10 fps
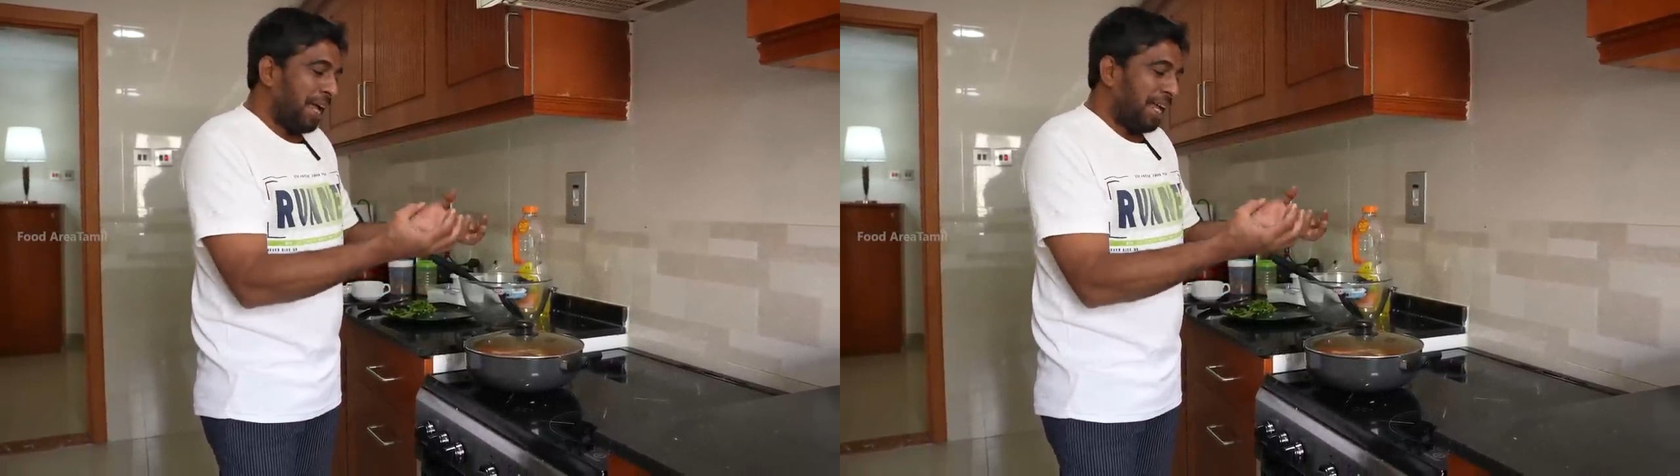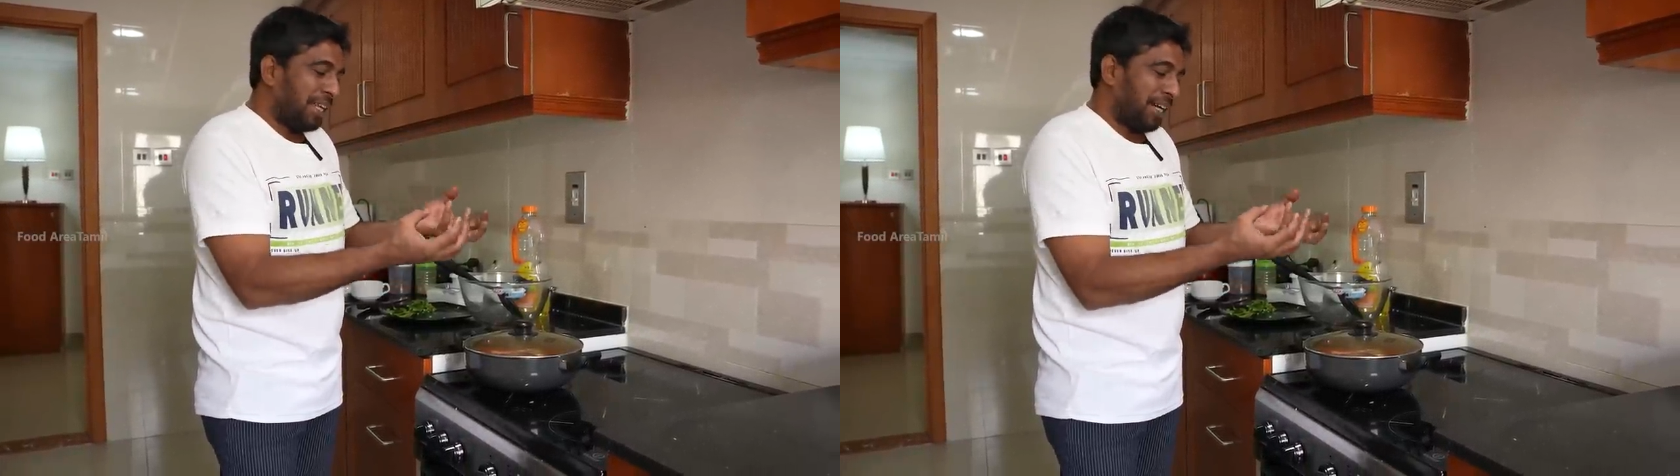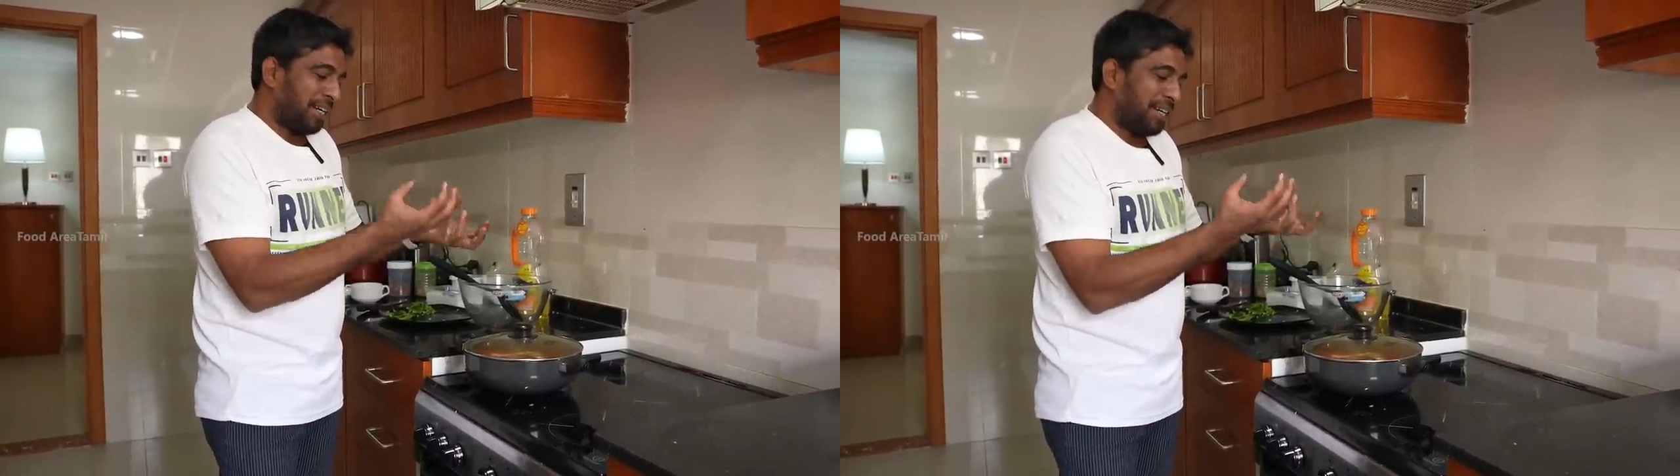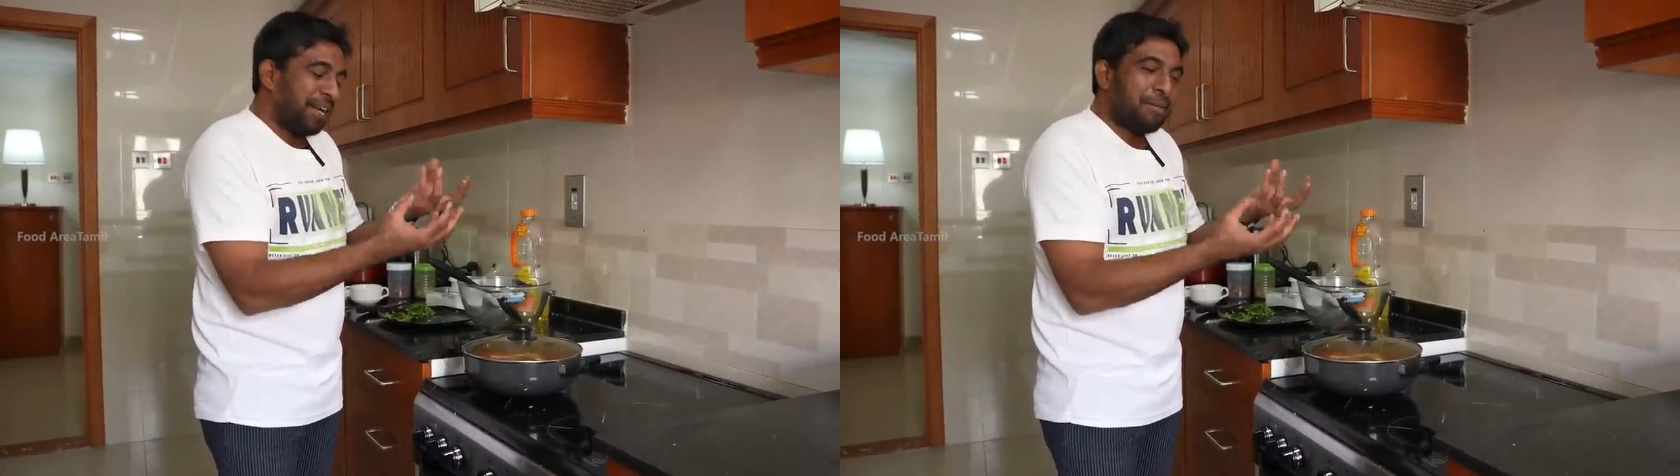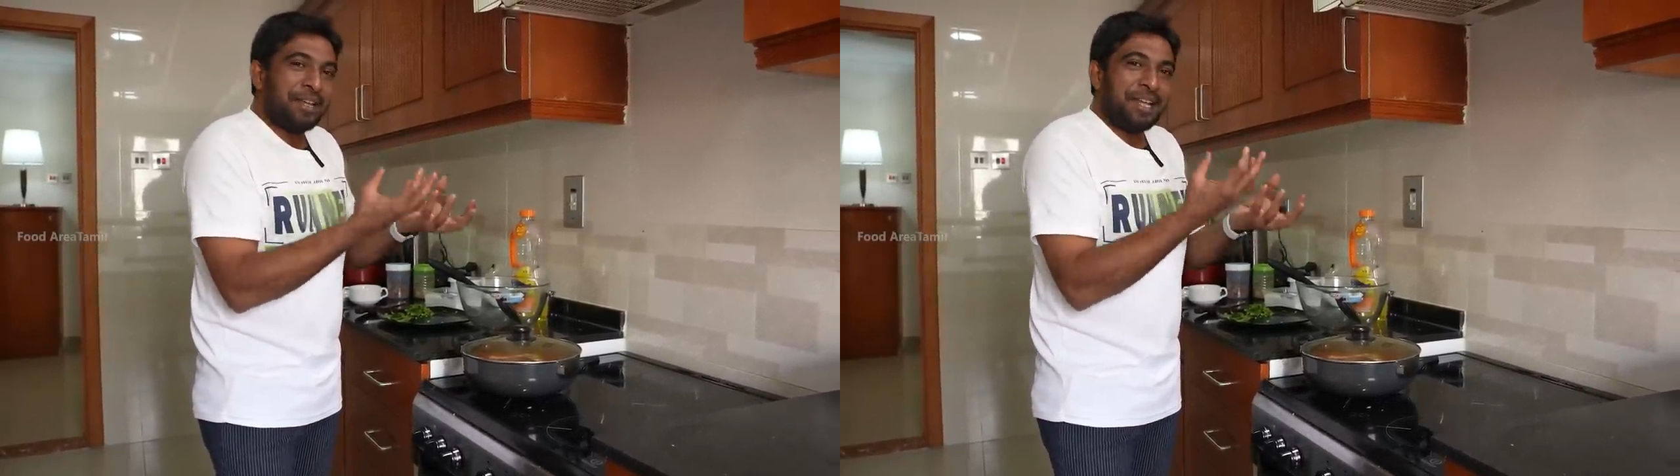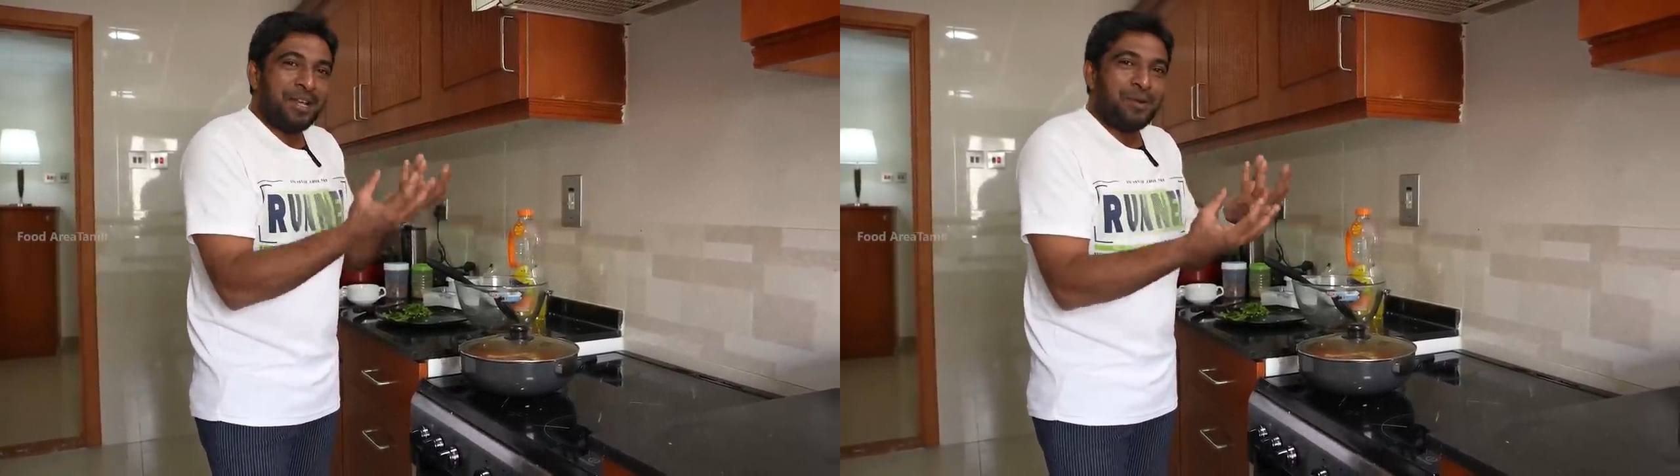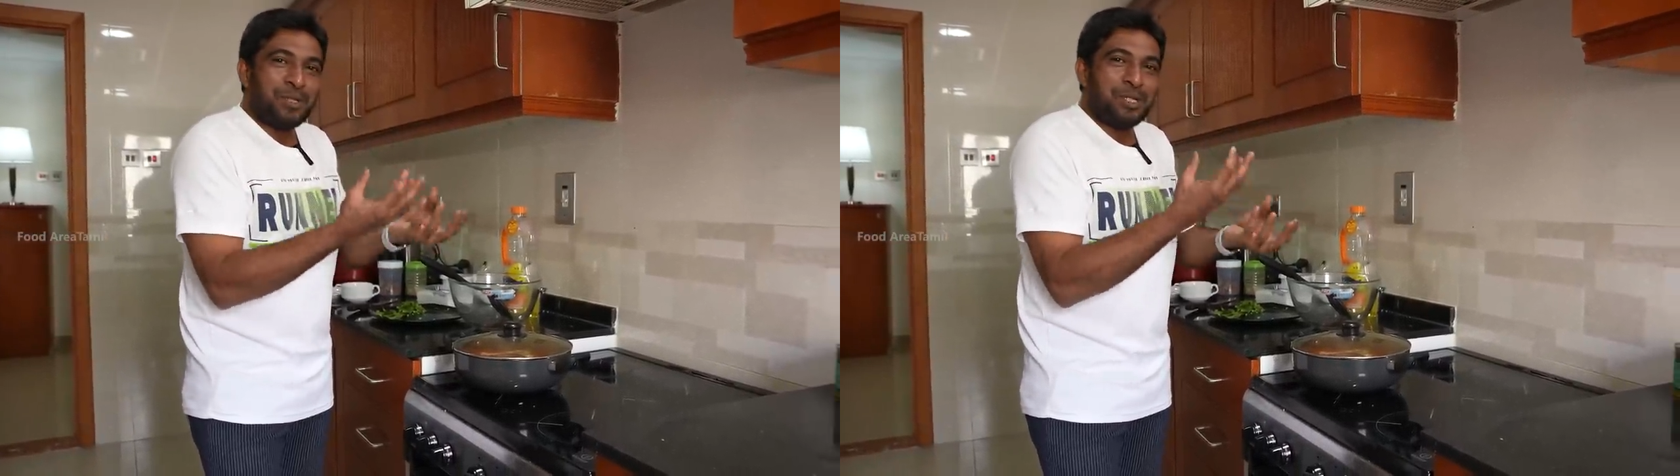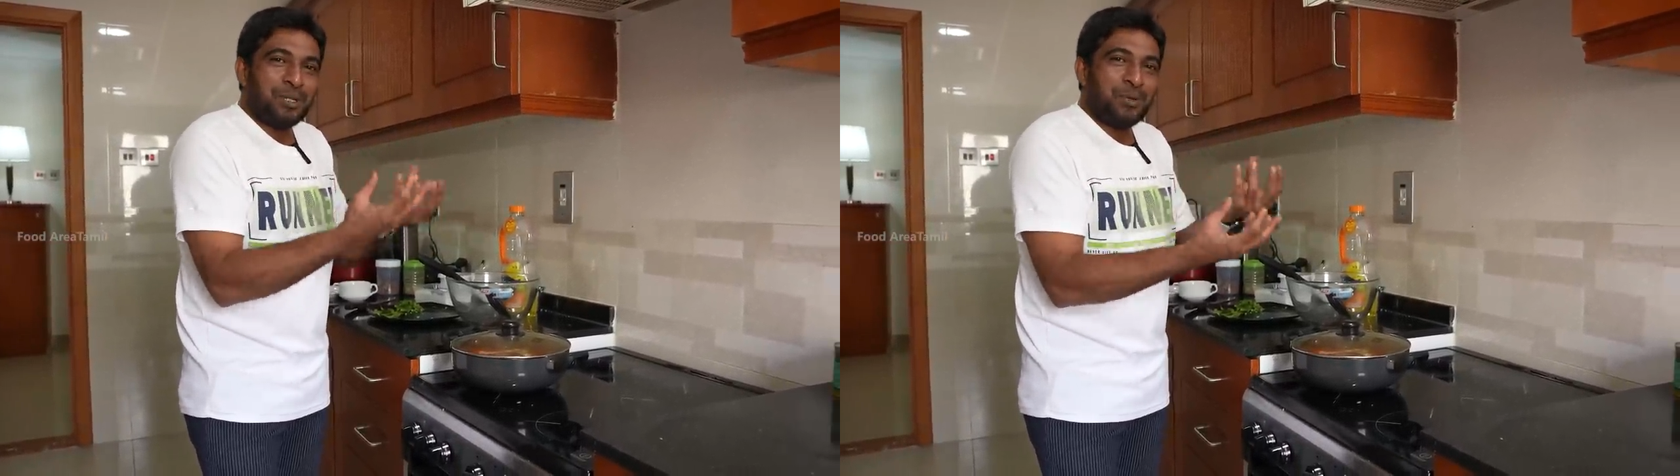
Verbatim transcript: அது கரெக்டாக அப்படியே கொதிச்சு